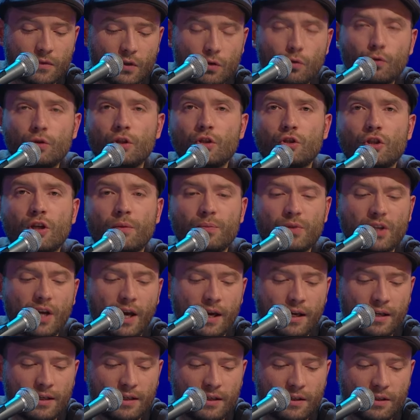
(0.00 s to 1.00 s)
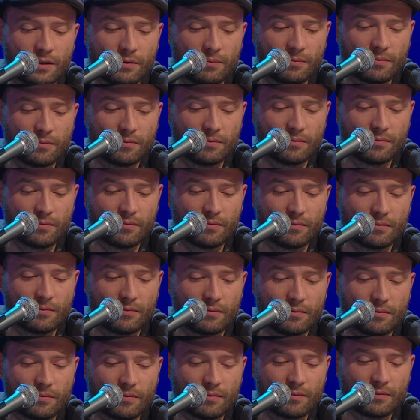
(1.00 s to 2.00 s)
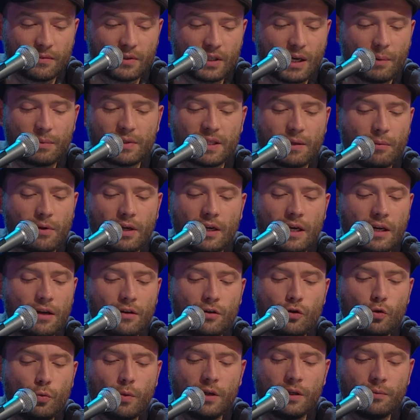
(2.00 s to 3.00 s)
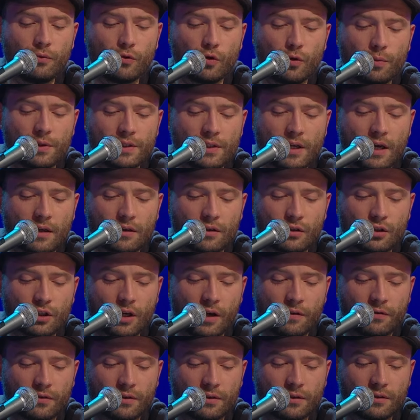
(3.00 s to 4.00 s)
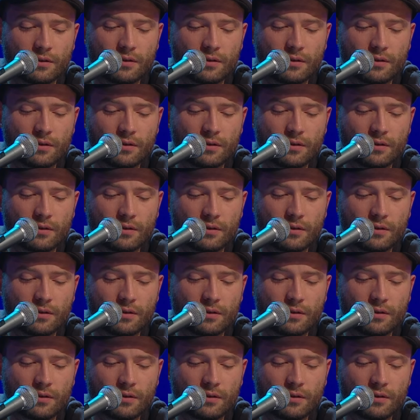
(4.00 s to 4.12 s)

Gute Jobs eigentlich. Ich habe es aber leider nie über die Probezeit geschafft.